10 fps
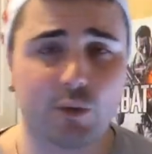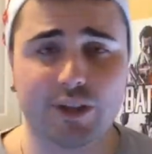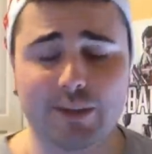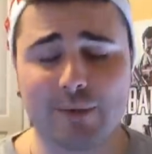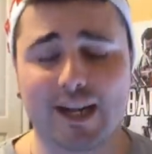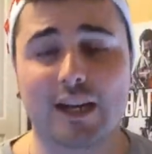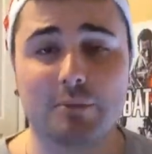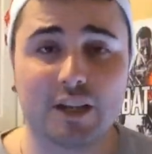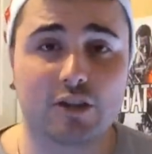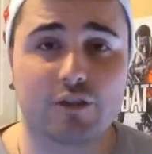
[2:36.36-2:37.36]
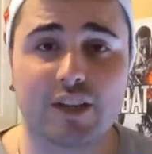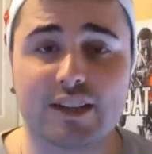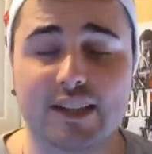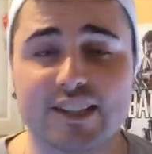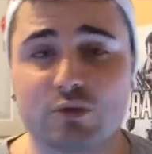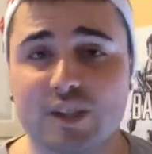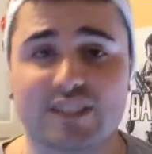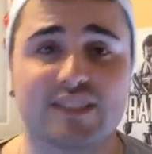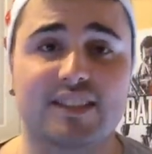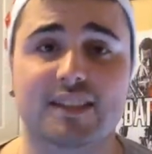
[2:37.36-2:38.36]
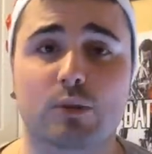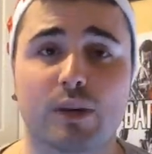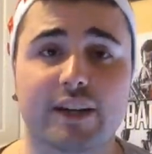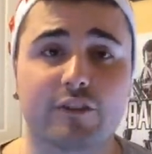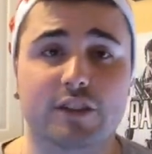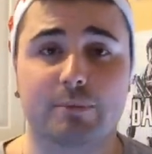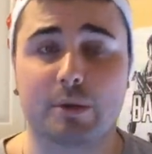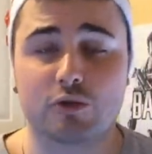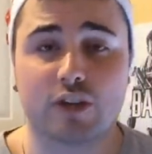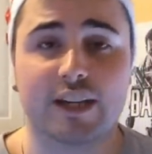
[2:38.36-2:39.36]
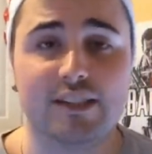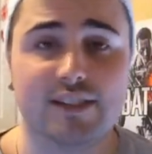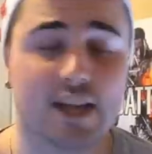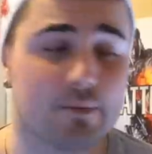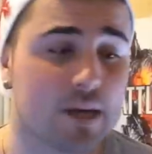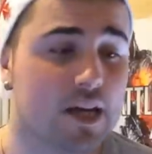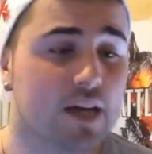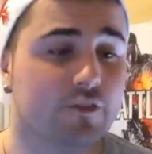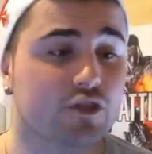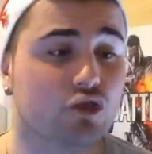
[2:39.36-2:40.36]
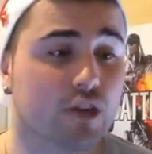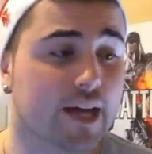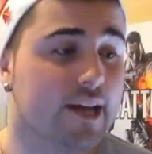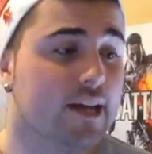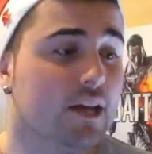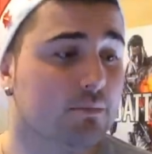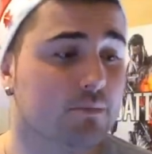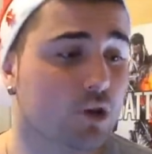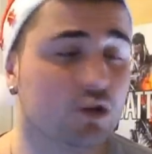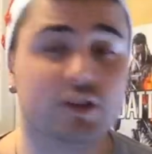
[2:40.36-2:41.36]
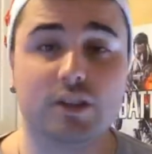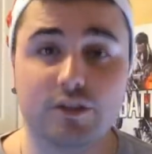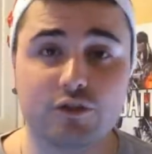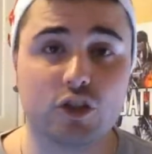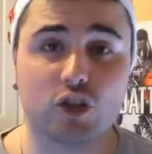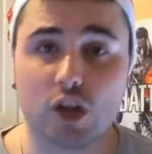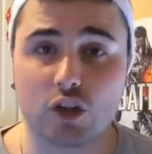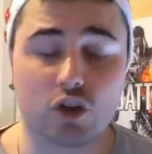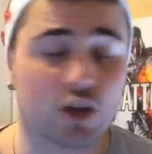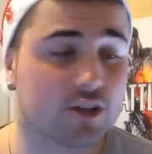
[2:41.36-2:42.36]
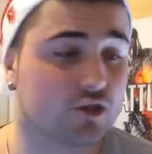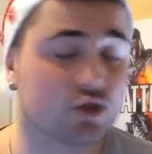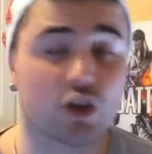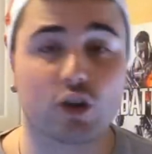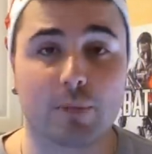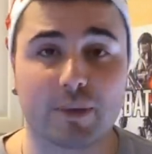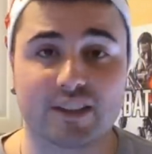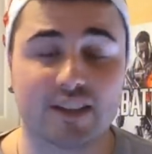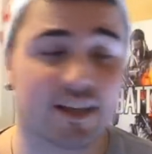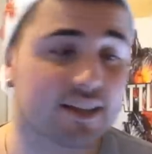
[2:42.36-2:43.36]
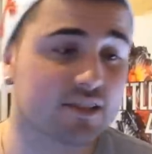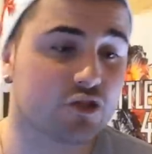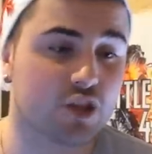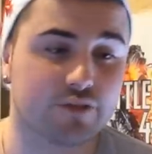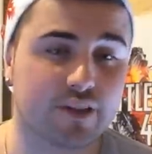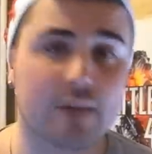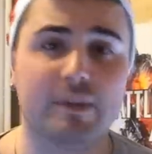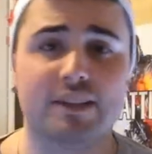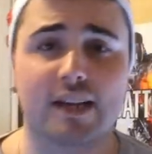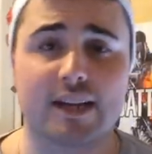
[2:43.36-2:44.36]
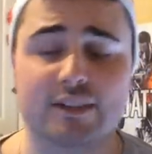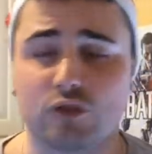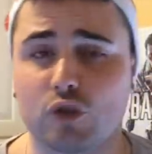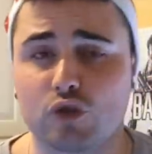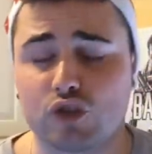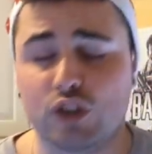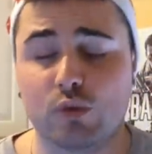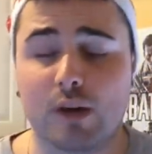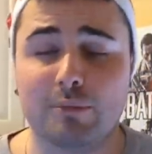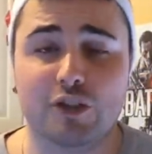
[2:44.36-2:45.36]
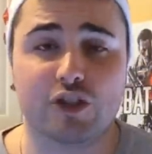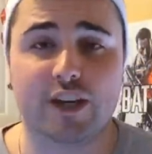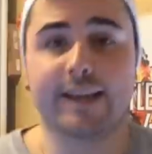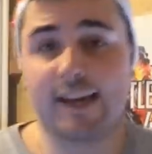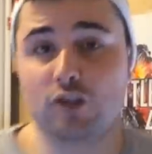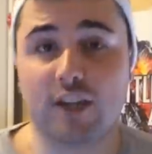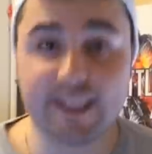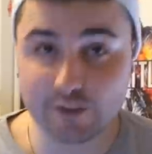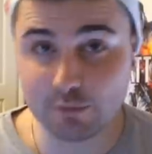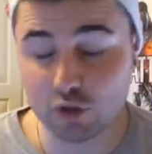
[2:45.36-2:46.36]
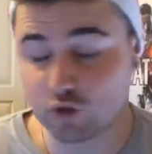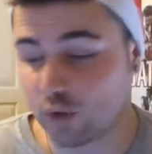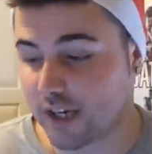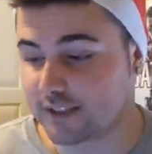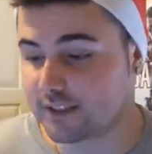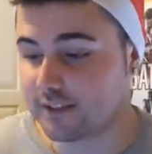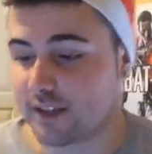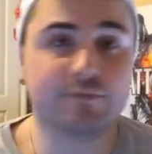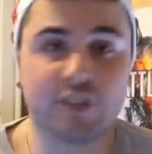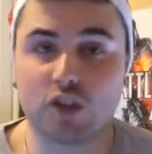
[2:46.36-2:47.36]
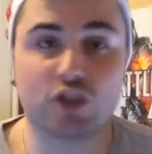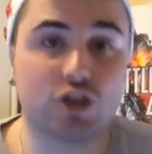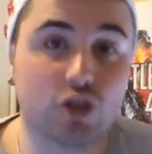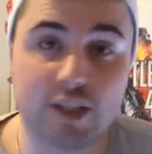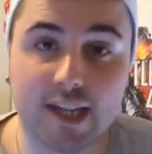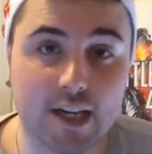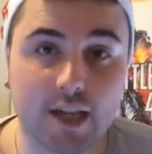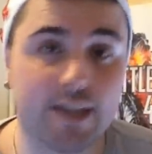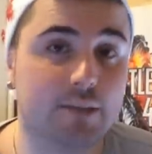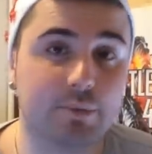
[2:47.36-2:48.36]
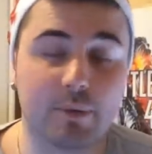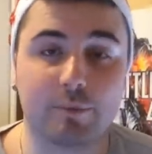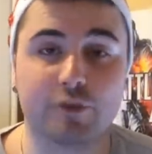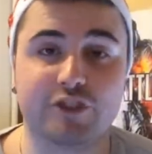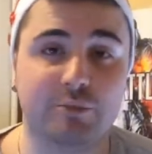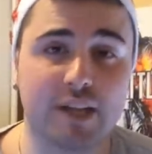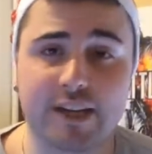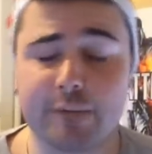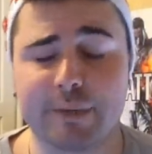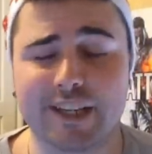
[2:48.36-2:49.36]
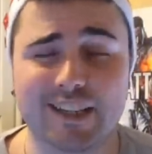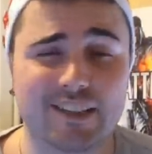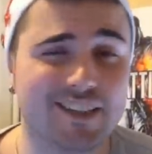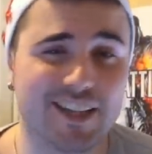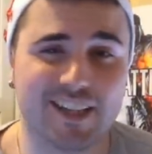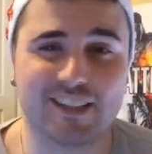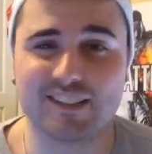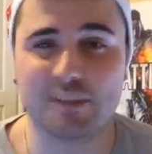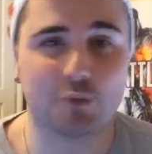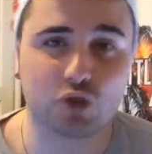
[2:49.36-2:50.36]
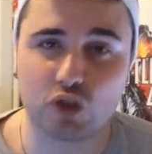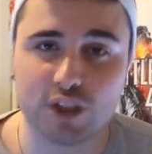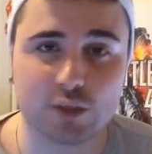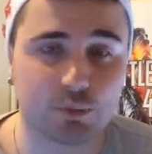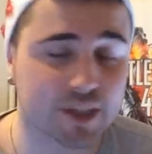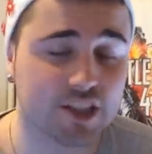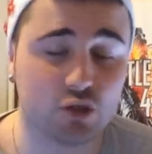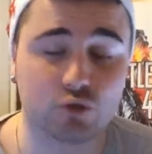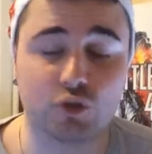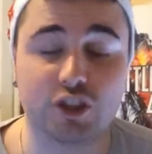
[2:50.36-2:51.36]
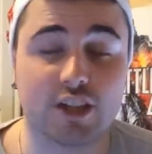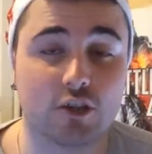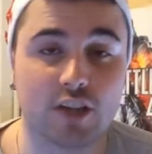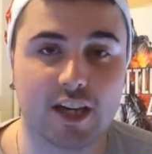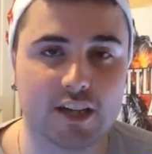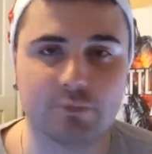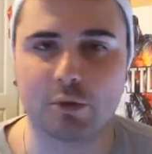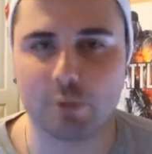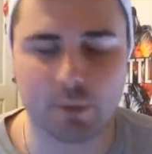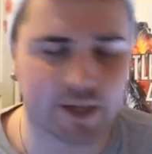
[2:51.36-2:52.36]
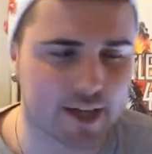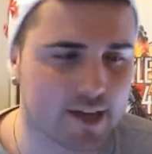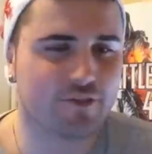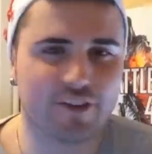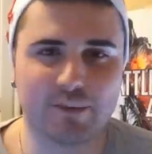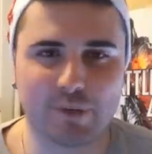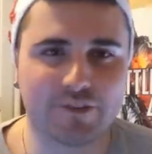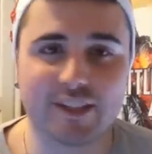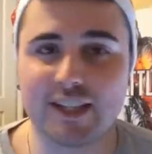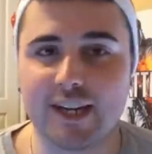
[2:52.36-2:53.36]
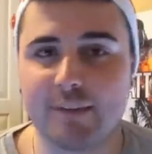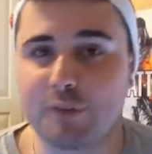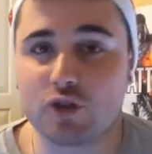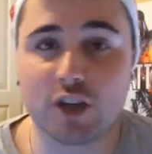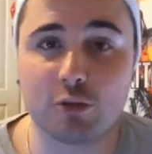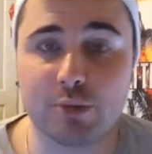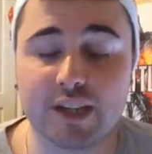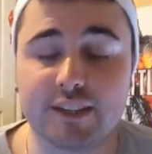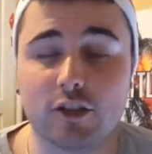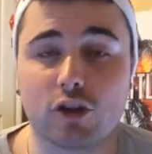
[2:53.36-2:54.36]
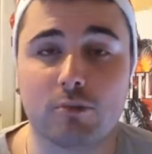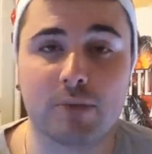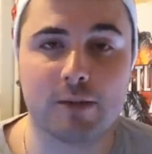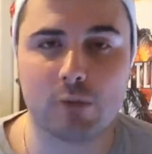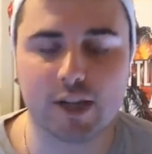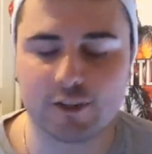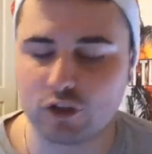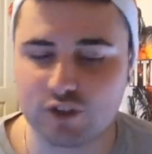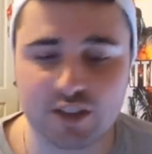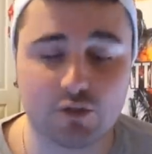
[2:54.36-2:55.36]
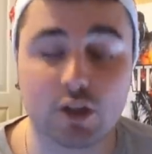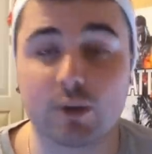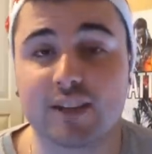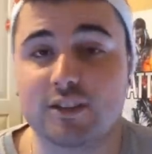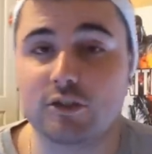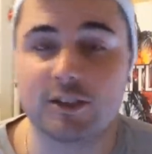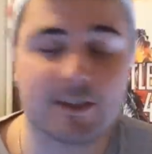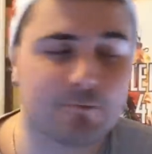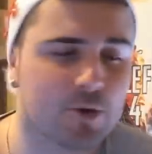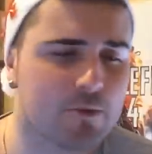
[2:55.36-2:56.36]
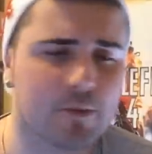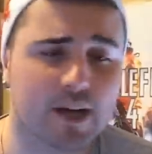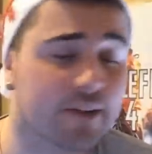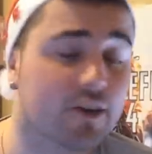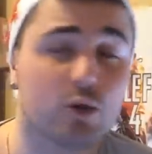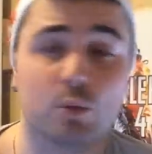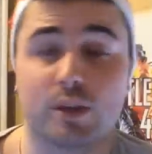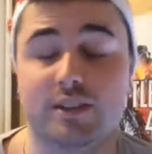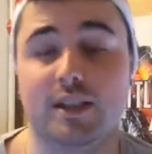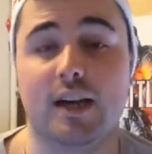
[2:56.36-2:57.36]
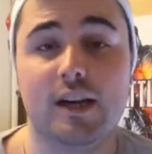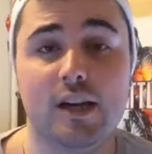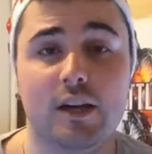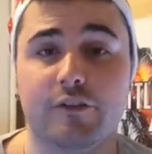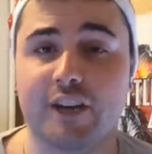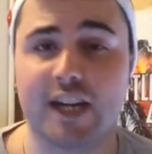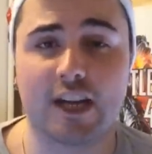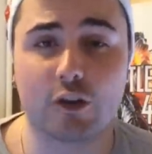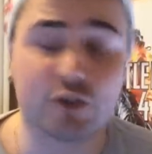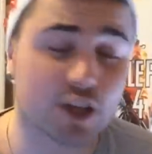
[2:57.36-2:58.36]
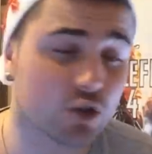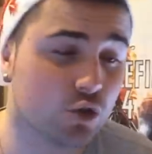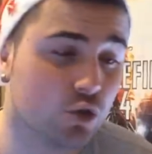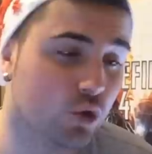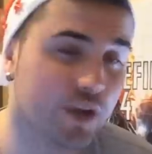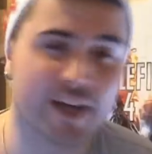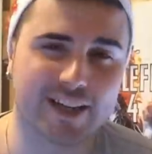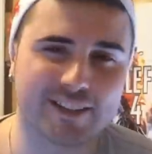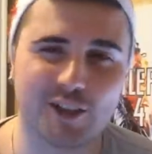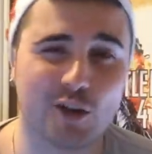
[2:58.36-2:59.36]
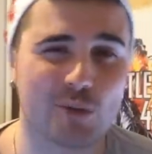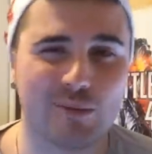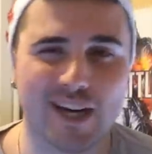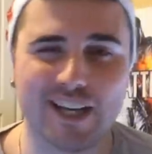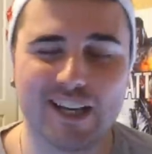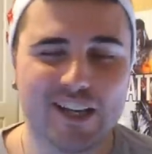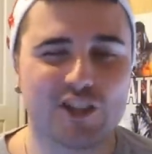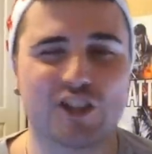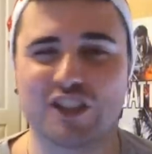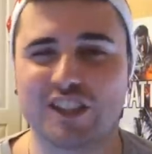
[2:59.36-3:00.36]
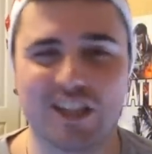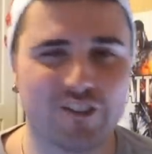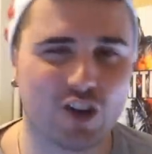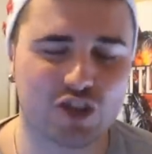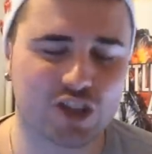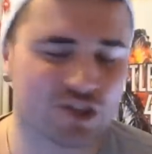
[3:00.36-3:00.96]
quindi magari mi ritroverete anche su 360 qualche volta per giocare insieme, visto che molti di voi non, ancora, non sono ancora passati alla next gen, veramente ragazzi ho 5 amici che hanno la Xbox One, vedrò di tornare il prima possibile, anche perché ieri ad esempio sono andato un pochettino su GTA Online proprio perché per vedere, per giocare un pochettino con Bebo che non lo sentivo da un casino di tempo e mi mancava comunque sia fare la ronda con lui, anche se ormai c'è gente a livello modello